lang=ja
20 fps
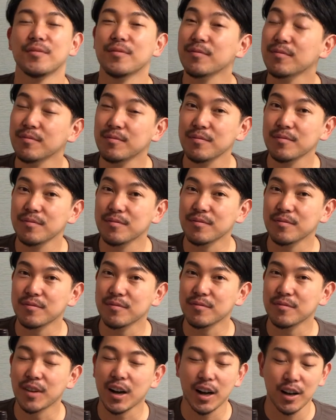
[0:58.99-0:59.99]

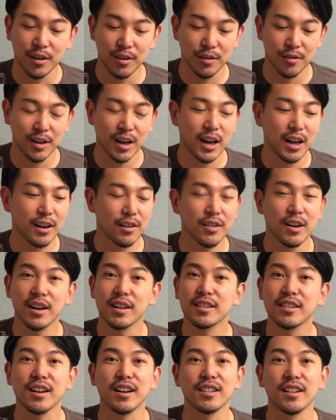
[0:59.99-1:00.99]
ん、わか、わか、わ
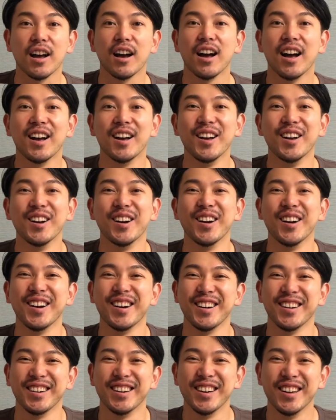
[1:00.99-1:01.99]
かったかな
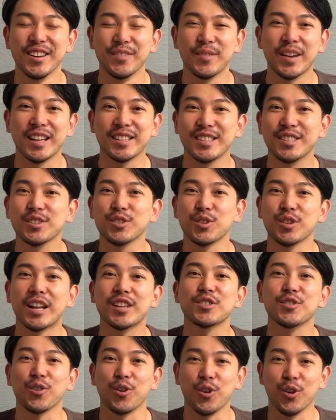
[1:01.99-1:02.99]
まあいや、地図を
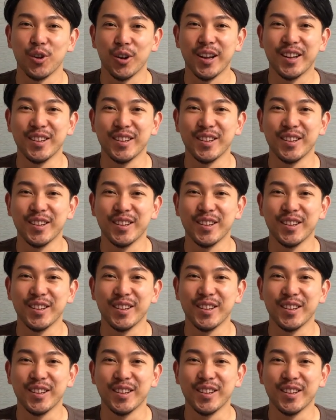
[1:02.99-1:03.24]
出しとこ